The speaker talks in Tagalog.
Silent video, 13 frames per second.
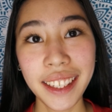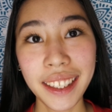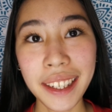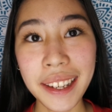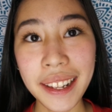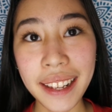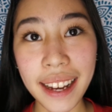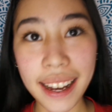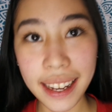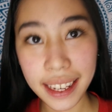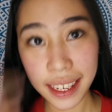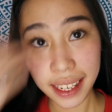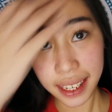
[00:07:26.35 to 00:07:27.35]
So ayun
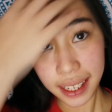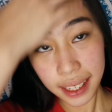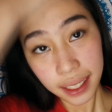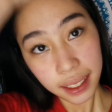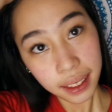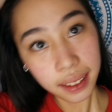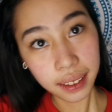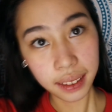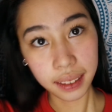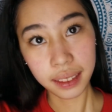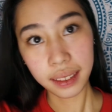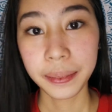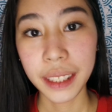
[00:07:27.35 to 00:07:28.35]
guys.
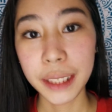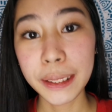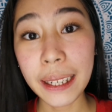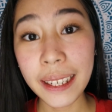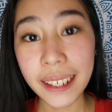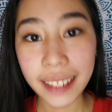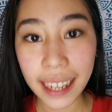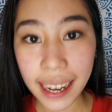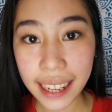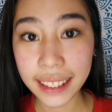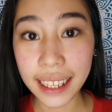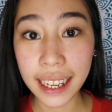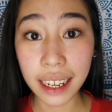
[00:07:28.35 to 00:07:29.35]
So ayun
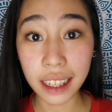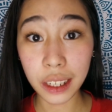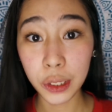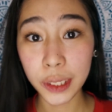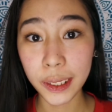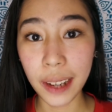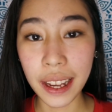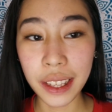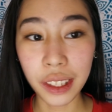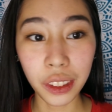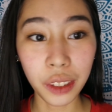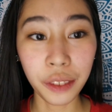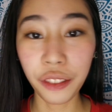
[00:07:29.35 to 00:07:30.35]
guys, sana nagustuhan
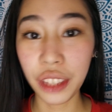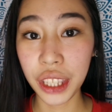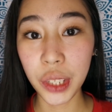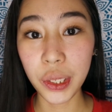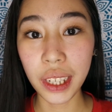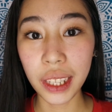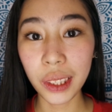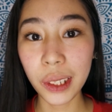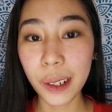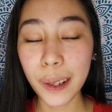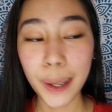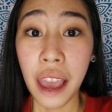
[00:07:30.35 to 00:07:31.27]
nyo tong video na to.